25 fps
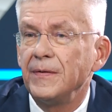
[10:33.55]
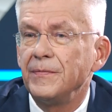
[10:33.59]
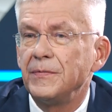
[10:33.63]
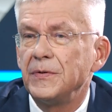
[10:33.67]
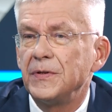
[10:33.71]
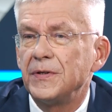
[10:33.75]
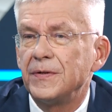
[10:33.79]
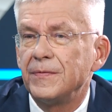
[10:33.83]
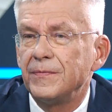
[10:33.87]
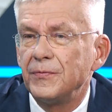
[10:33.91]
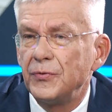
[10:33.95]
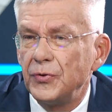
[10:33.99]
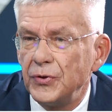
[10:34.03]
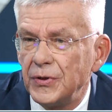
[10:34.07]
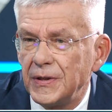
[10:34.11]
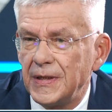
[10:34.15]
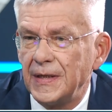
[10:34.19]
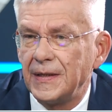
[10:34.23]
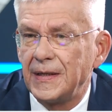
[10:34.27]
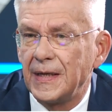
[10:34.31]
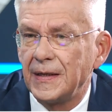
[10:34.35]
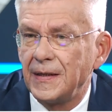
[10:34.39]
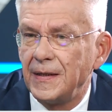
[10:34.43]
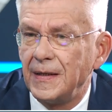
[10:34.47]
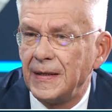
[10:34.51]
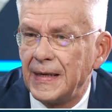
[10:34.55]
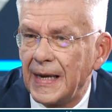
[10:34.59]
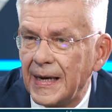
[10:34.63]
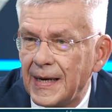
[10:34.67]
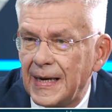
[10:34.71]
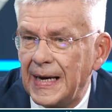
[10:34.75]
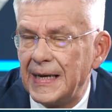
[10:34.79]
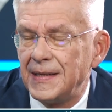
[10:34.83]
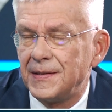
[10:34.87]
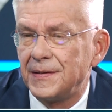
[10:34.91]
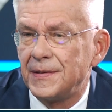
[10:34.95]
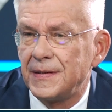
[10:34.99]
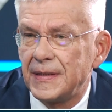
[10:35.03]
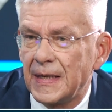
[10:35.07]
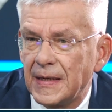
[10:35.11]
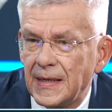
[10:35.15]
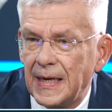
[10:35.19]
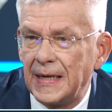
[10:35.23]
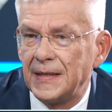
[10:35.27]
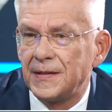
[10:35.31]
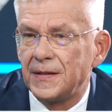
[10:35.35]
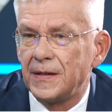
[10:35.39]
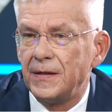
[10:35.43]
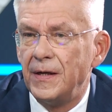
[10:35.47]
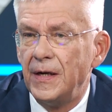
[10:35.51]
No więc to wszystkie takie nakazy,
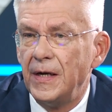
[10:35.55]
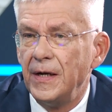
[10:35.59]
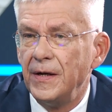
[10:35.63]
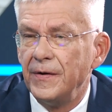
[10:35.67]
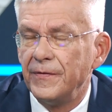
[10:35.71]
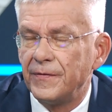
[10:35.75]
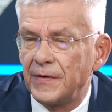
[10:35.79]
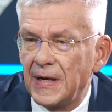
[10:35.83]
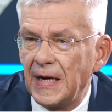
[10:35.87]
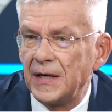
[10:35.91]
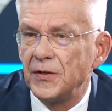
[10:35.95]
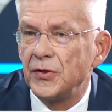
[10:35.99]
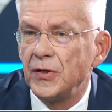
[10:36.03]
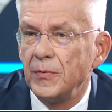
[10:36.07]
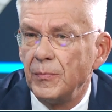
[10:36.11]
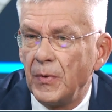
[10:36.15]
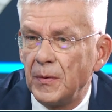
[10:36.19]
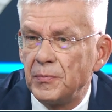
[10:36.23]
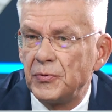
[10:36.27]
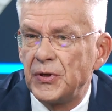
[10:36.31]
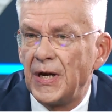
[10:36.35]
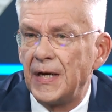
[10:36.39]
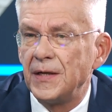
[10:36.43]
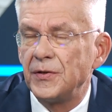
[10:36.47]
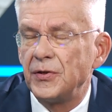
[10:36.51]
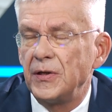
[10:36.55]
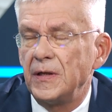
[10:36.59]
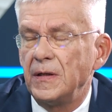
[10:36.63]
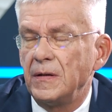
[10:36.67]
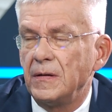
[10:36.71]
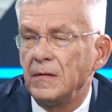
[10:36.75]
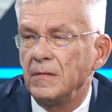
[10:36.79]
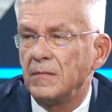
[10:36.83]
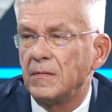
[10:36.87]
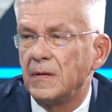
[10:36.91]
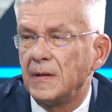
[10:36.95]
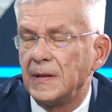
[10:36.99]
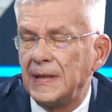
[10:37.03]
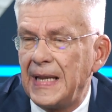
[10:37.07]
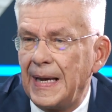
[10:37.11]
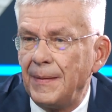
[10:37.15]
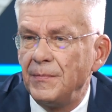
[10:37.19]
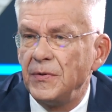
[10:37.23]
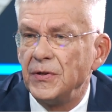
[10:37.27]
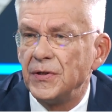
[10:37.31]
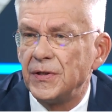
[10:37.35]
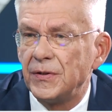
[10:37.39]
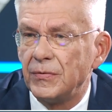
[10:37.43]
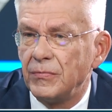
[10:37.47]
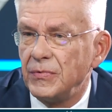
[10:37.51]
zakazy w każdym obszarze no, dla
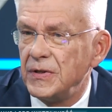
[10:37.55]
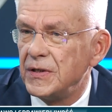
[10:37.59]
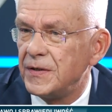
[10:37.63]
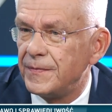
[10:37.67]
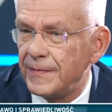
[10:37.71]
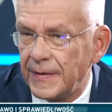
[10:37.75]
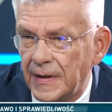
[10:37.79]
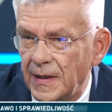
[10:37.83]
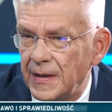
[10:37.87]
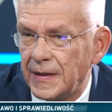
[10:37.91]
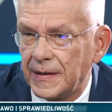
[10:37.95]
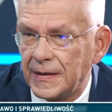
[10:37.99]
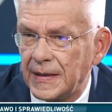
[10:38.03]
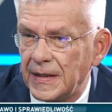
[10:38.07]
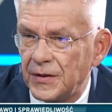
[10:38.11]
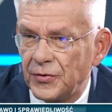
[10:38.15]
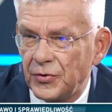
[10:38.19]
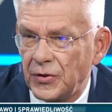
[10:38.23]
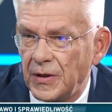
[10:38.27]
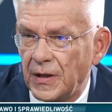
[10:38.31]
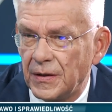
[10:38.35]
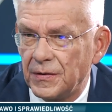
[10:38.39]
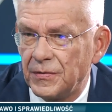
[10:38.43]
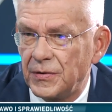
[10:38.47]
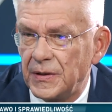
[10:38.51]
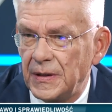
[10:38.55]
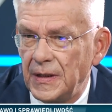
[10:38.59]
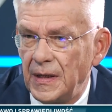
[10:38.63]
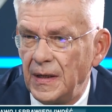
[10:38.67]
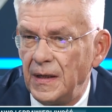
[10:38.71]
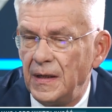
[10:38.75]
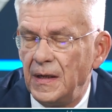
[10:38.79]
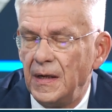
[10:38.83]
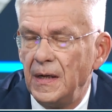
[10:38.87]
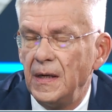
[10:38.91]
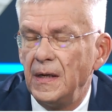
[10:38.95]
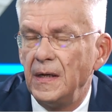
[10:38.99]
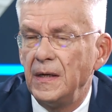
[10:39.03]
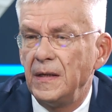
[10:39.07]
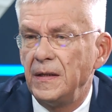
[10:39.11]
mnie są niezwykle drażniące.